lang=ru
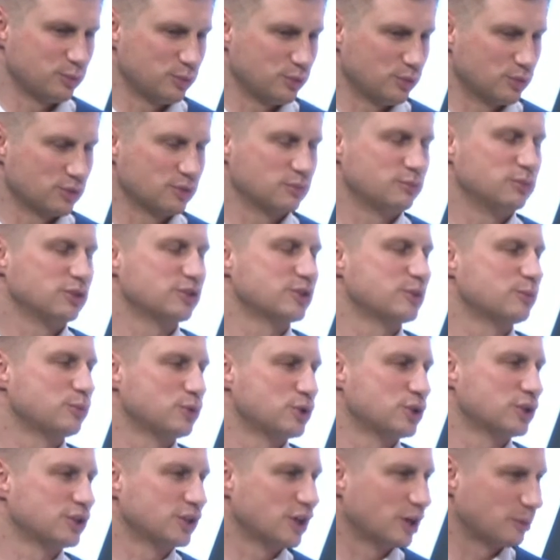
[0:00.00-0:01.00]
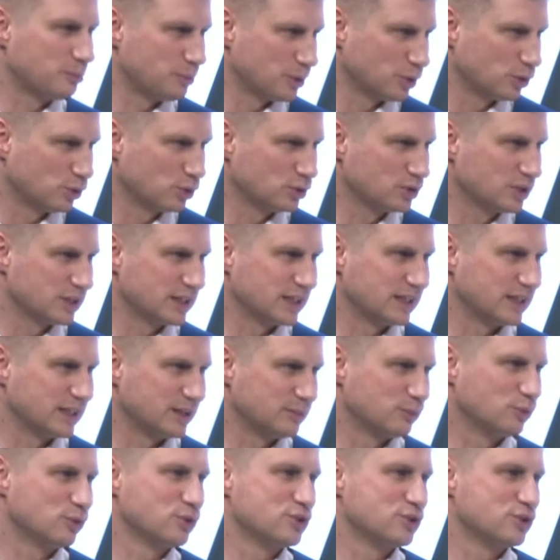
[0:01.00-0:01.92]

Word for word: он был запущен как пилотный, и мы